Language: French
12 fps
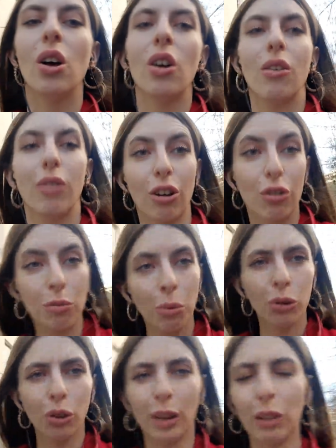je vous
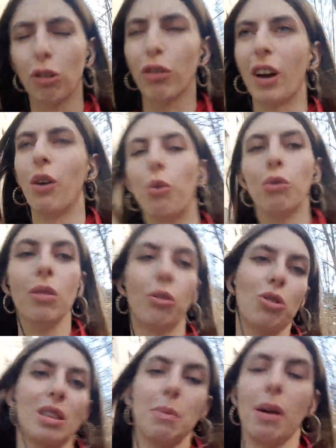montre, peut-être que je ferai un haul, non je
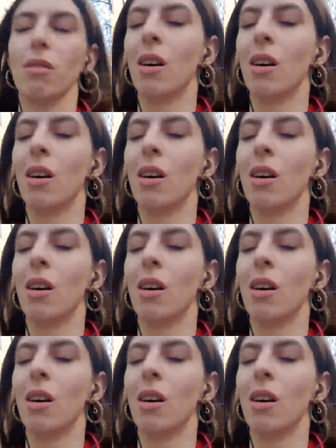sais pas.